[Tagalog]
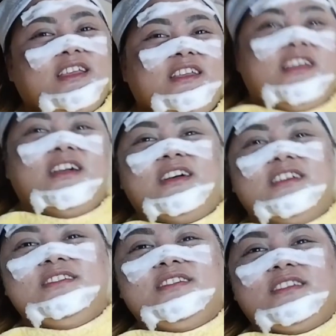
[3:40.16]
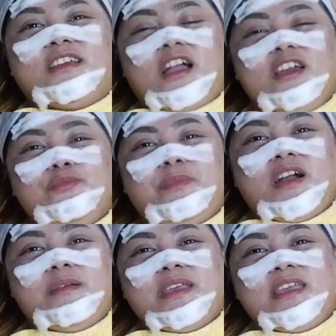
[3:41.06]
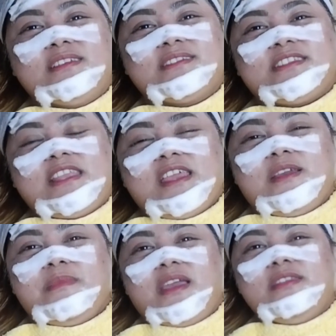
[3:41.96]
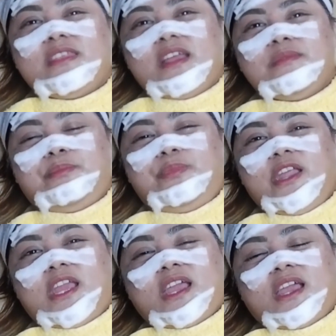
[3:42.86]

Ayan. Nag-ano pa kami? Steam and then prick.